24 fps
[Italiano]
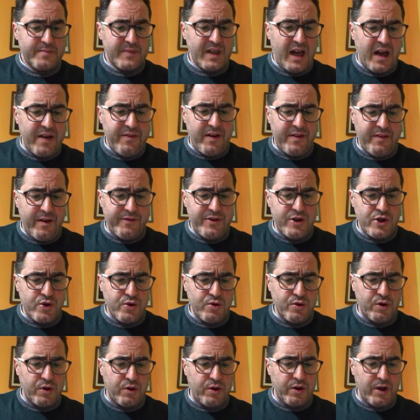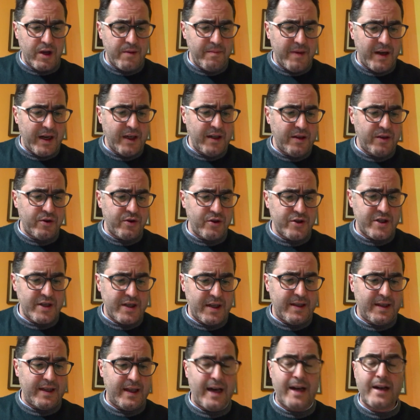Aveva vissuto con il marito
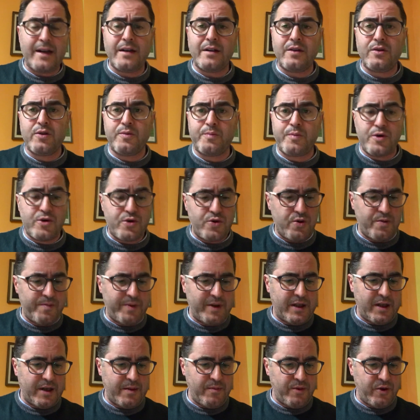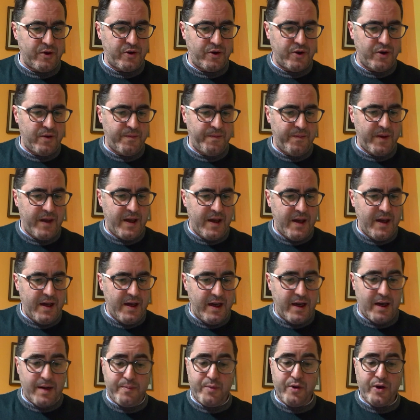sette anni dopo il suo matrimonio,
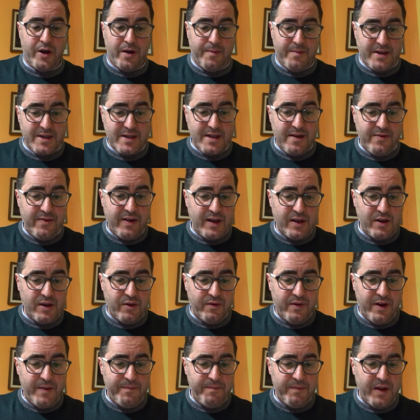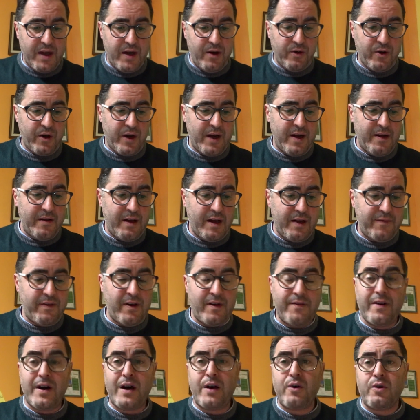era poi rimasta vedova e ora
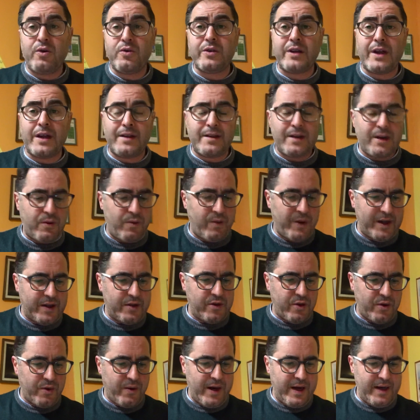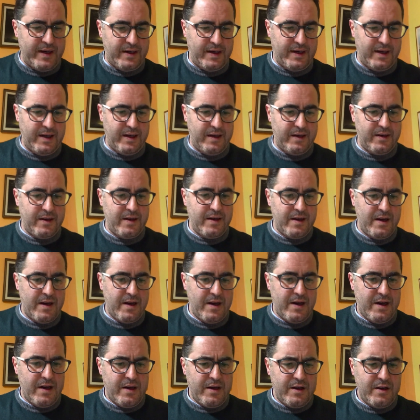aveva 84 anni.
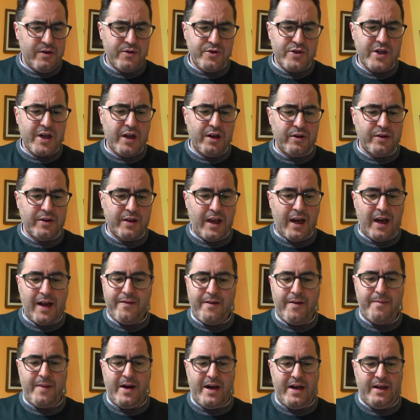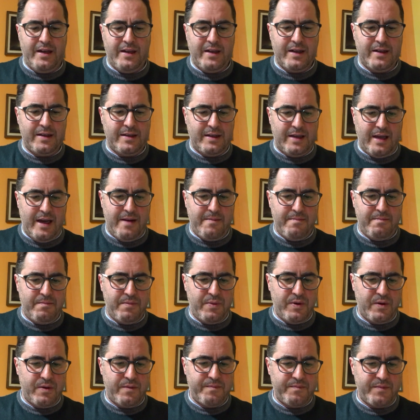Non si allontanava mai dal
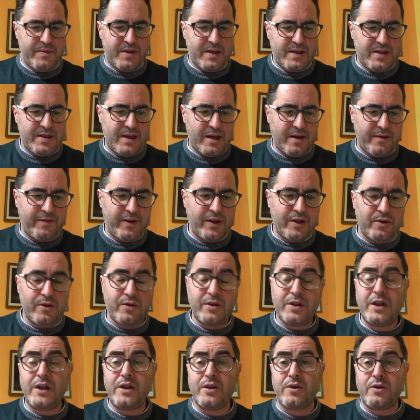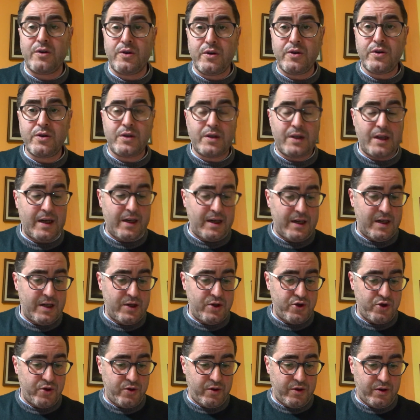Tempio, servendo Dio notte e
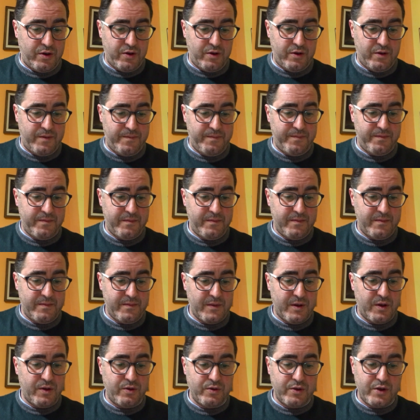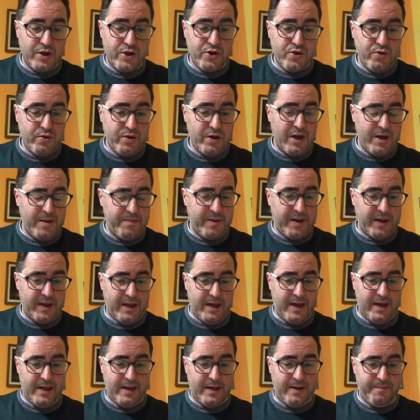giorno, con digiuni e
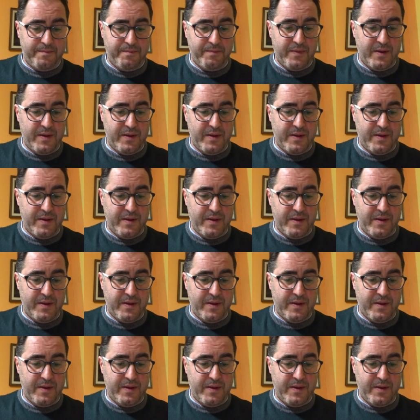preghiere.